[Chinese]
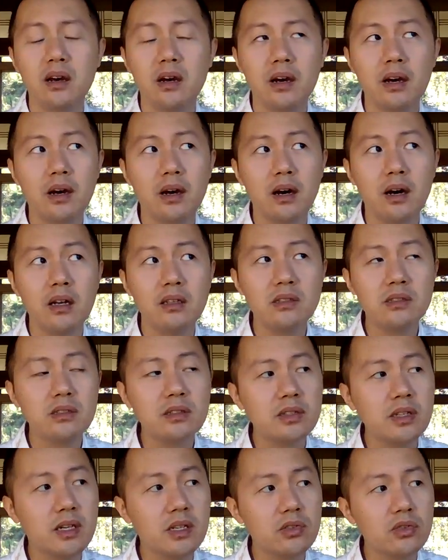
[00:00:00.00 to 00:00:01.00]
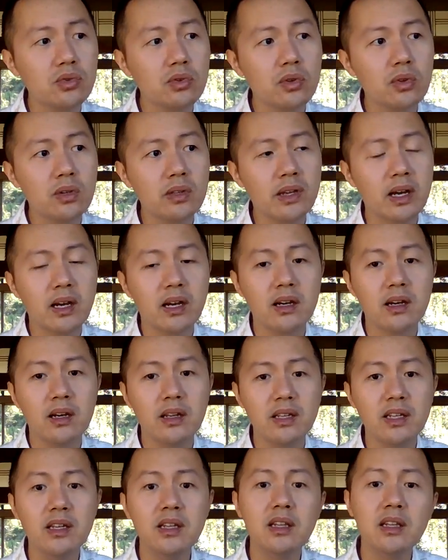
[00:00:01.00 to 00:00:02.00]
呃，之前说那个
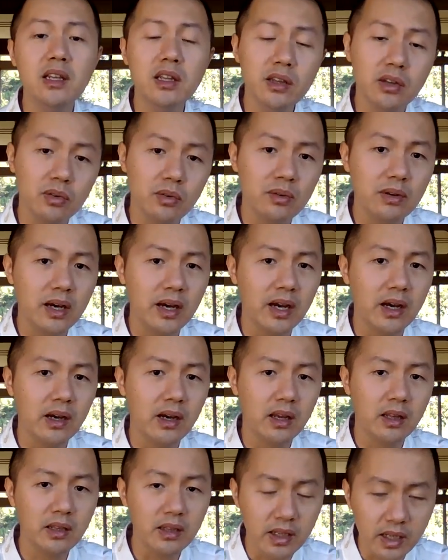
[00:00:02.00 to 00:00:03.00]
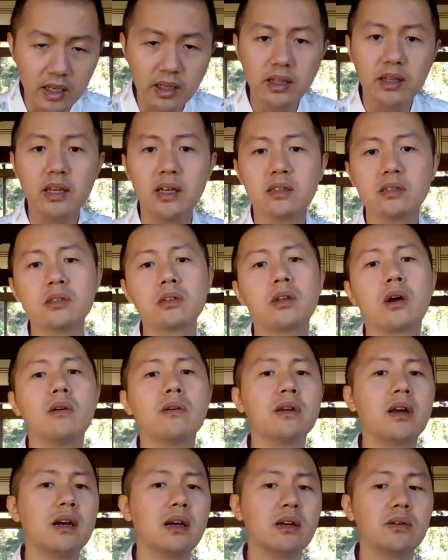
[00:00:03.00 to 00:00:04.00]
伊利牛奶也也是
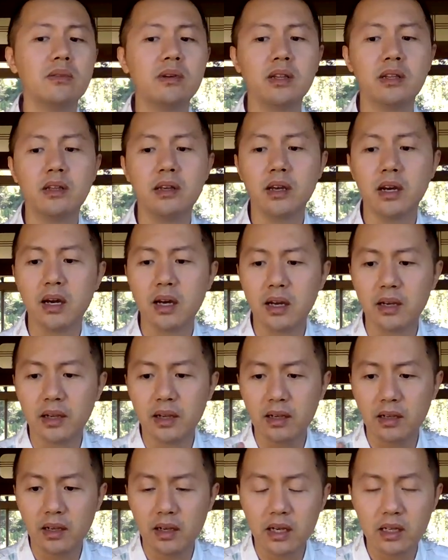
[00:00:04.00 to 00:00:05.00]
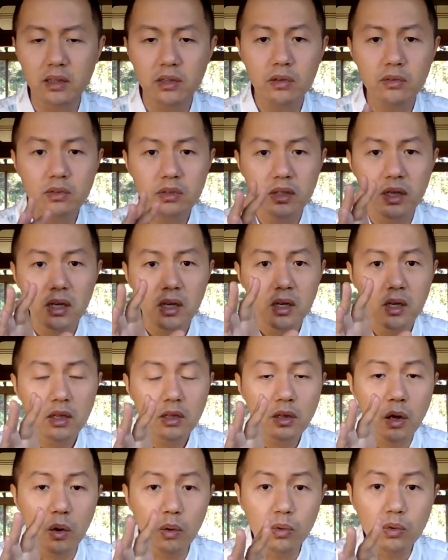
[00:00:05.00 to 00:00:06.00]
同样一个问题啊，你你看都是
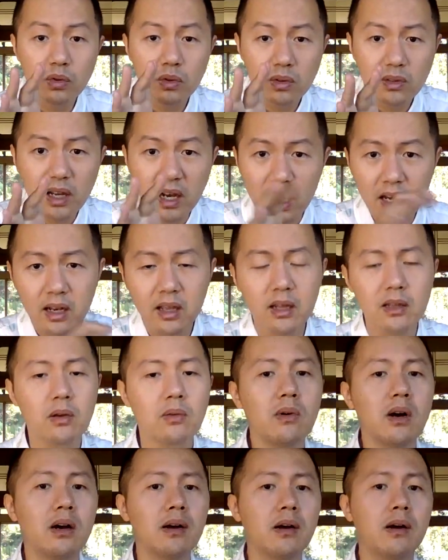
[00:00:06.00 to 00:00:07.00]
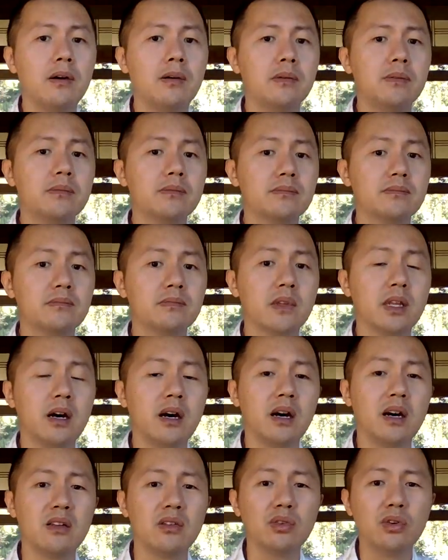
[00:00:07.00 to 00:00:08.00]
投入大量的广告
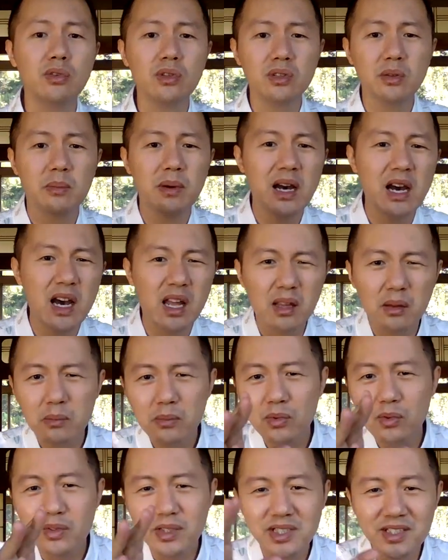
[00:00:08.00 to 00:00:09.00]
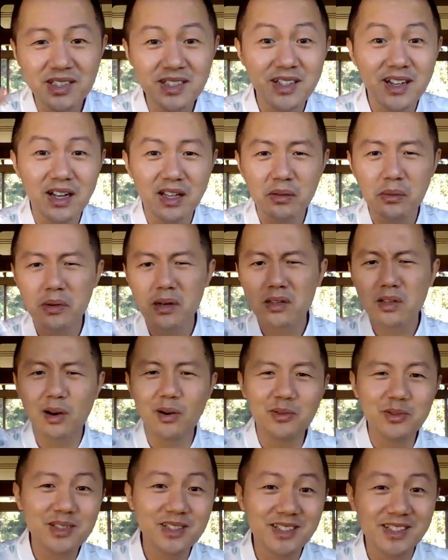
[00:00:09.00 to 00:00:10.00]
啊，又什么安慕希啊，对吧？
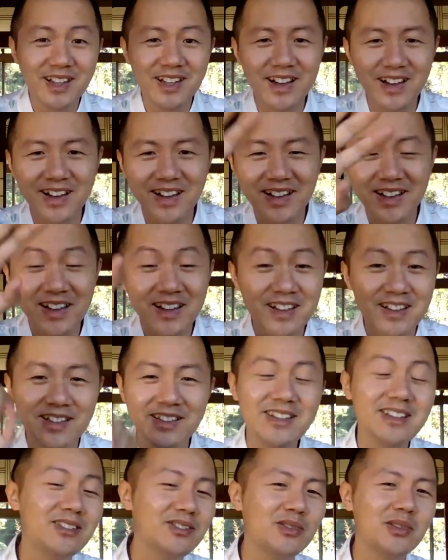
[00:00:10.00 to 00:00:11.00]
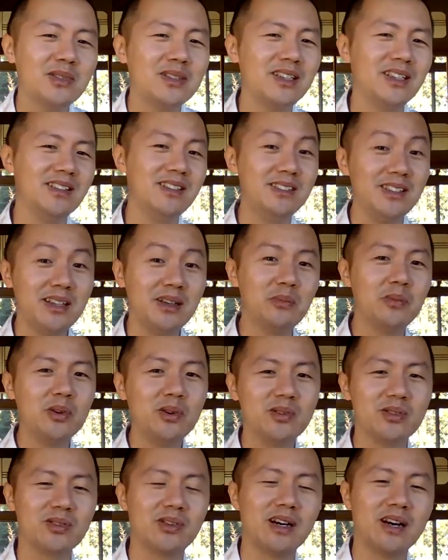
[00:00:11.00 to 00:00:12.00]
投资啊，那综艺节
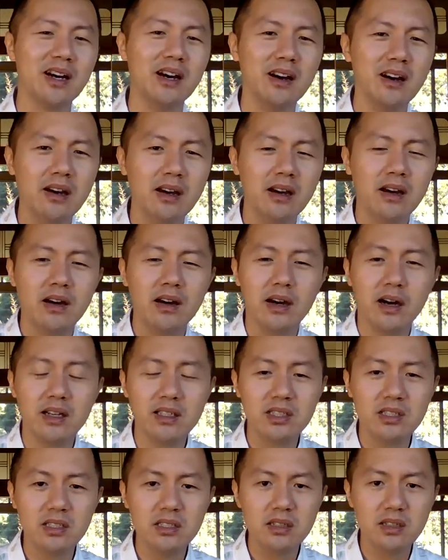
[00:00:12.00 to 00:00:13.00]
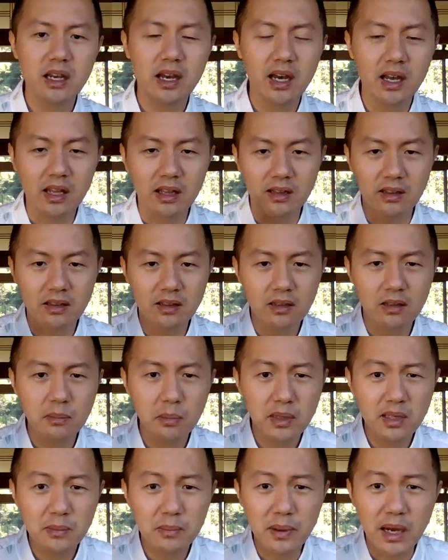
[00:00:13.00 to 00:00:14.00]
目是吧？啊，其实很
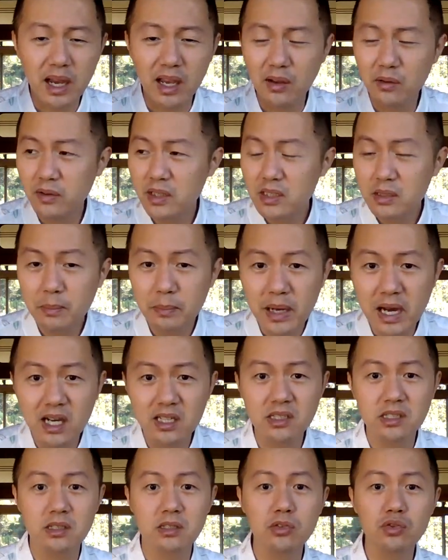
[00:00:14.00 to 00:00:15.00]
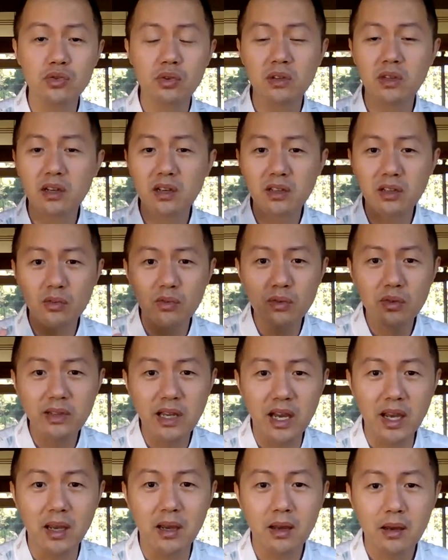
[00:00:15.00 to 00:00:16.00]
百分之八十说那个牛
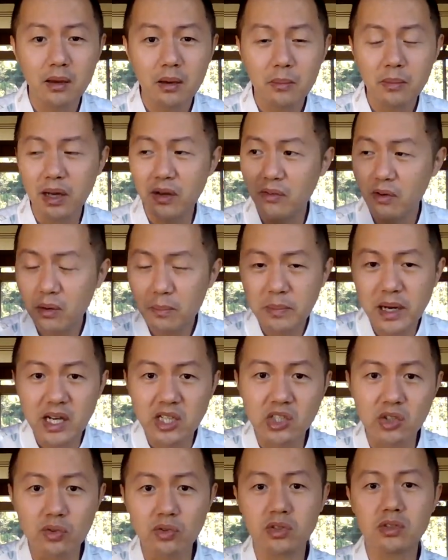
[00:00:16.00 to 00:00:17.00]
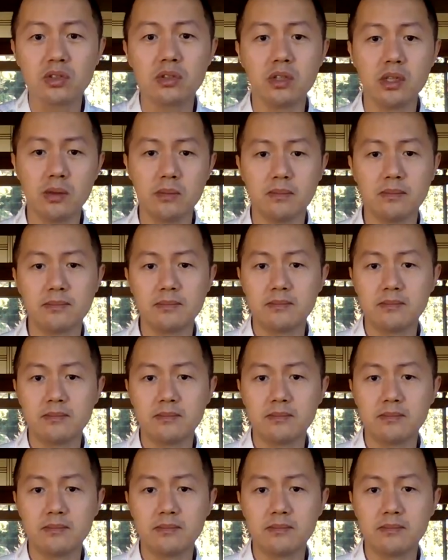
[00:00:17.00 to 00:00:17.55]
奶百分之八九十。